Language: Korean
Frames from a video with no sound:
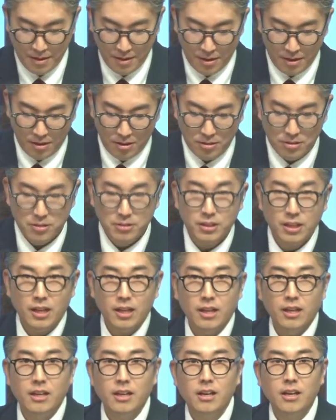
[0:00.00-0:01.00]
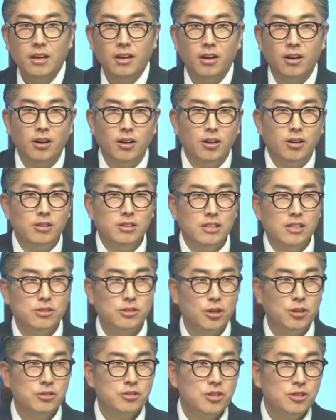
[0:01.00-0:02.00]
어, 그런데 어, 이
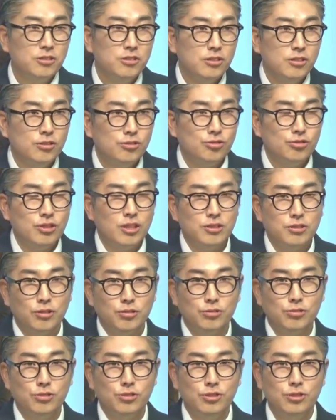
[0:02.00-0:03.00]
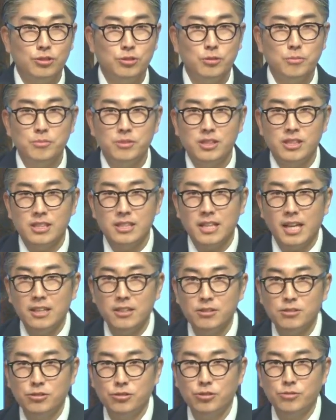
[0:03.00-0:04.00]
청년들 중에서도 좀
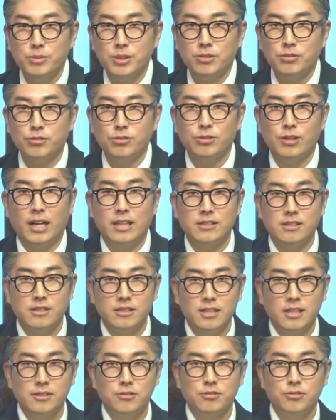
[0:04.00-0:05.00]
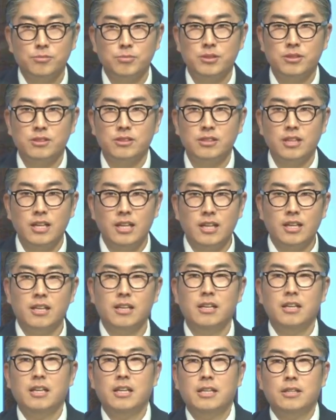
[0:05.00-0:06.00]
친한 그룹이 있고 안 친한 그룹이
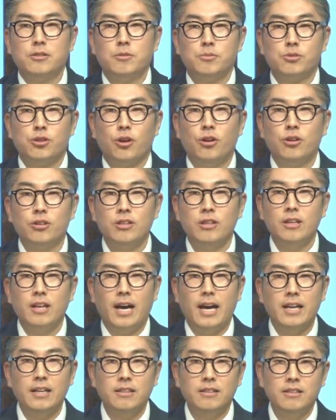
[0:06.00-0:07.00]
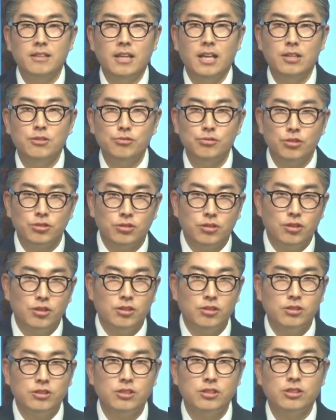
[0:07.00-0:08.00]
있는데 좀 저를 라이드
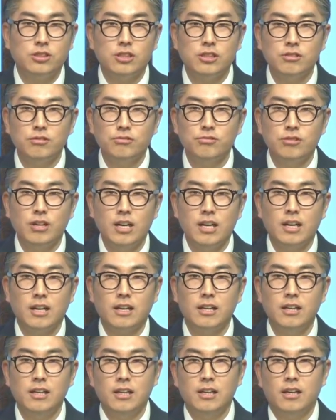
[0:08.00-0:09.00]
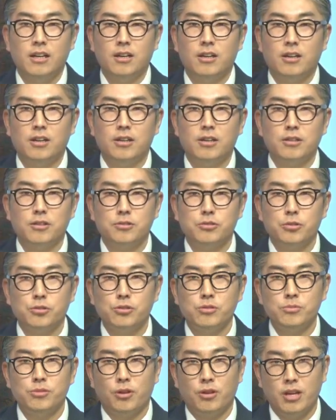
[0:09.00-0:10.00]
해주었던 그 친구가 어,
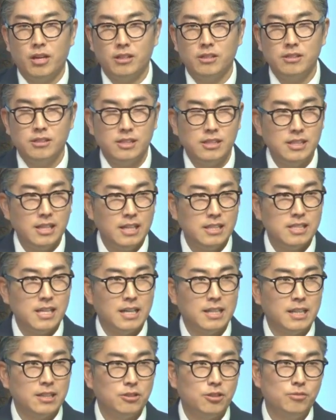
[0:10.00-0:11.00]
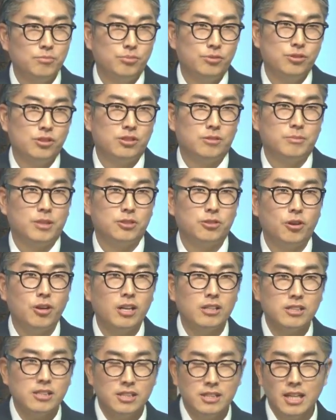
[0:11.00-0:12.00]
조금 저랑은 친하지 않았던 분이었습니다.
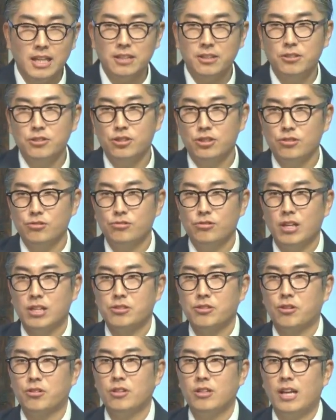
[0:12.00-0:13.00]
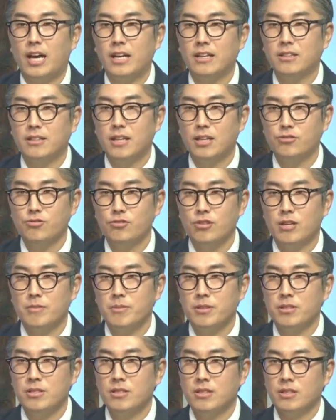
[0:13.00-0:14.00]
저랑 친했던 친구가 저를 라이드를
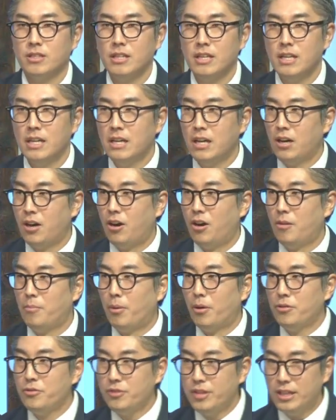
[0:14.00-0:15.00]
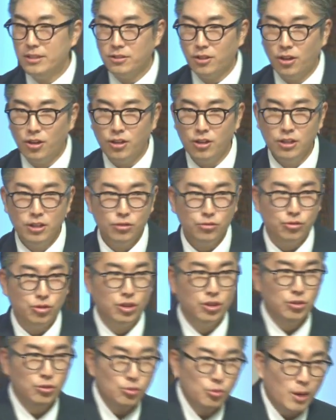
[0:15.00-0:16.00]
해주려면은 어, 먼 데서
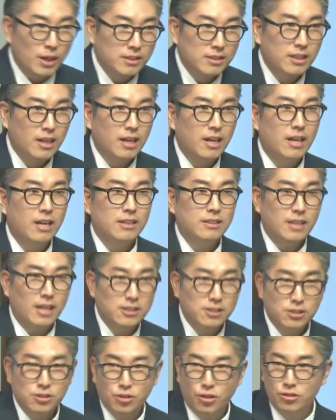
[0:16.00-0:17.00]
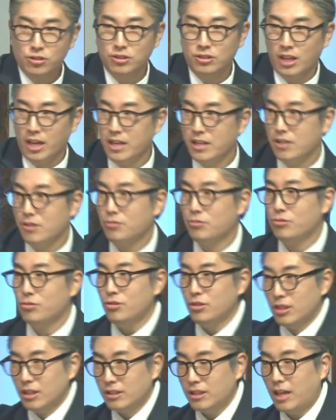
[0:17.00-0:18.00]
뒤로 왔다가 다시 저를
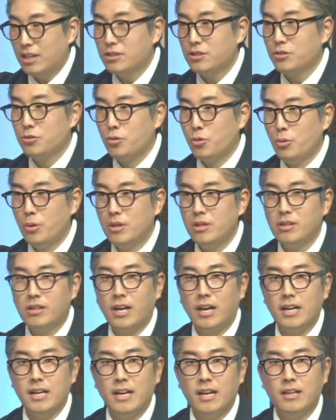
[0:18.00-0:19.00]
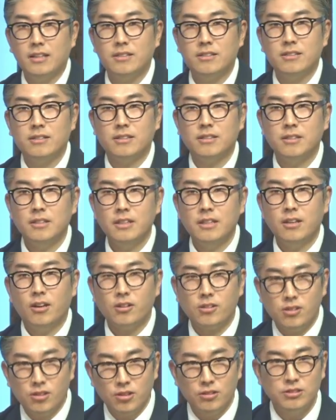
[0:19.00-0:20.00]
데리고 다시 교회를 가야 하는
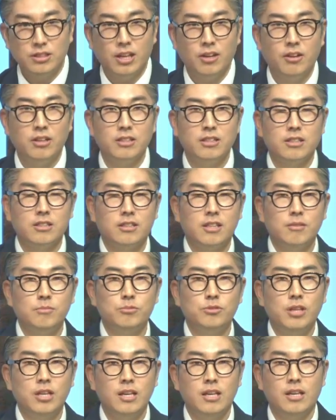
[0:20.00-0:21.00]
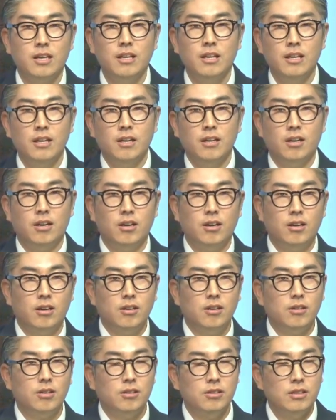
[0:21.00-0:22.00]
어, 그런 상황이기 때문에
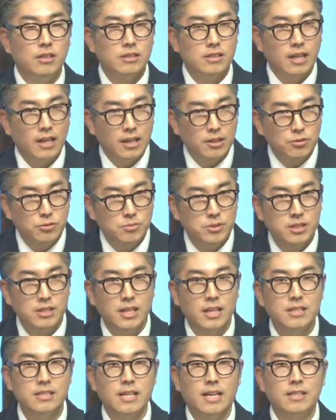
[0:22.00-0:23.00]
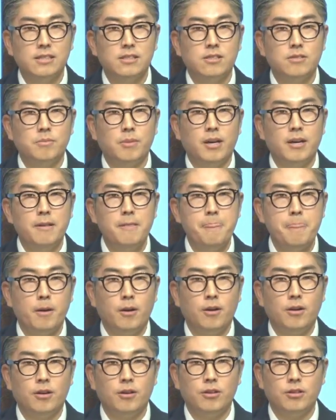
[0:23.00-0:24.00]
어, 제가 좀 친하지 않지만
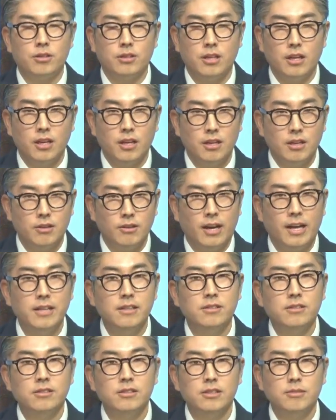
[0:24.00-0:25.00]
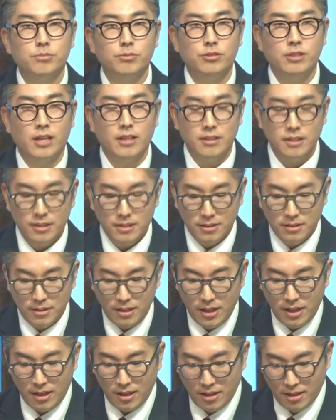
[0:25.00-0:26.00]
어, 이렇게 라이드를 부탁을
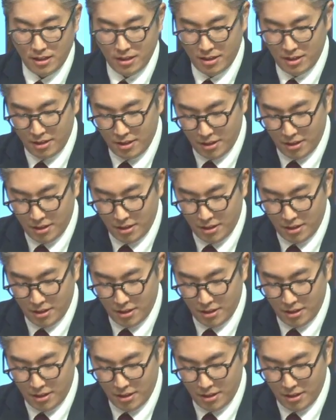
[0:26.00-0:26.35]
했는데